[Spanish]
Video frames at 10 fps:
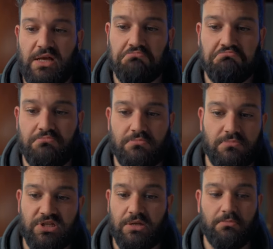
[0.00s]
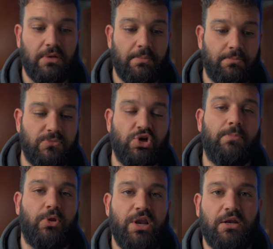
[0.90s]
ya, mm, sí, yo le
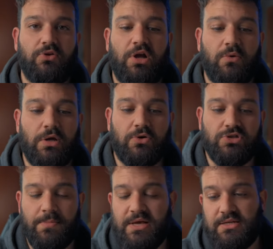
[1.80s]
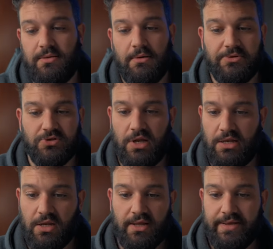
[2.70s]
podría retocar alguna cosa más a nivel
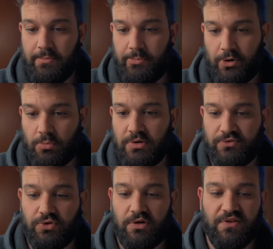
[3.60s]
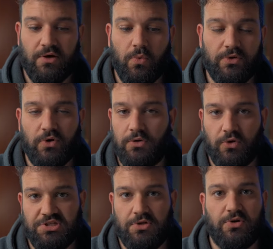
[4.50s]
personal, pero como una fotografía con cuatro
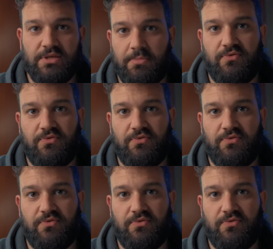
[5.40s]
retoques creo que está